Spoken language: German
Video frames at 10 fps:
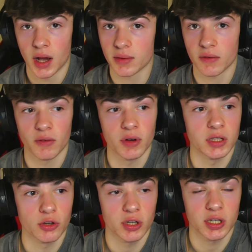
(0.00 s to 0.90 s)
Habe ich einmal
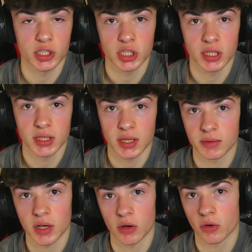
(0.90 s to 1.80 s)
wieder zurückgeschickt,
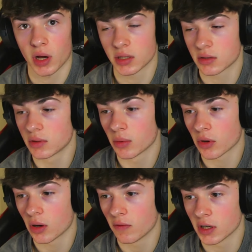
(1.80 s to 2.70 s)
habe ich auch alles
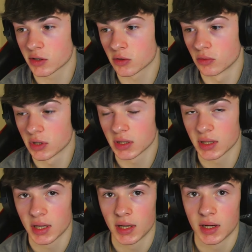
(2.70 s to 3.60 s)
wiederbekommen, war alles gut.
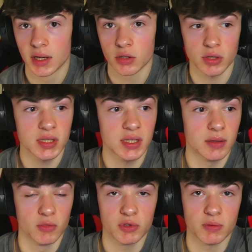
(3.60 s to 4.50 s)

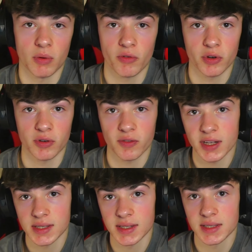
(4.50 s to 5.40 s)
Trotzdem muss man auch mal von den
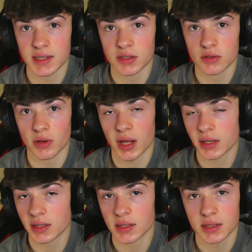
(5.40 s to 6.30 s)
Fails erzählen, so
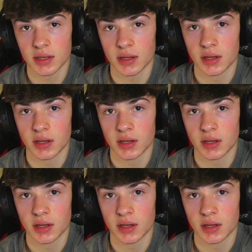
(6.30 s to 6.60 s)
ehrlich.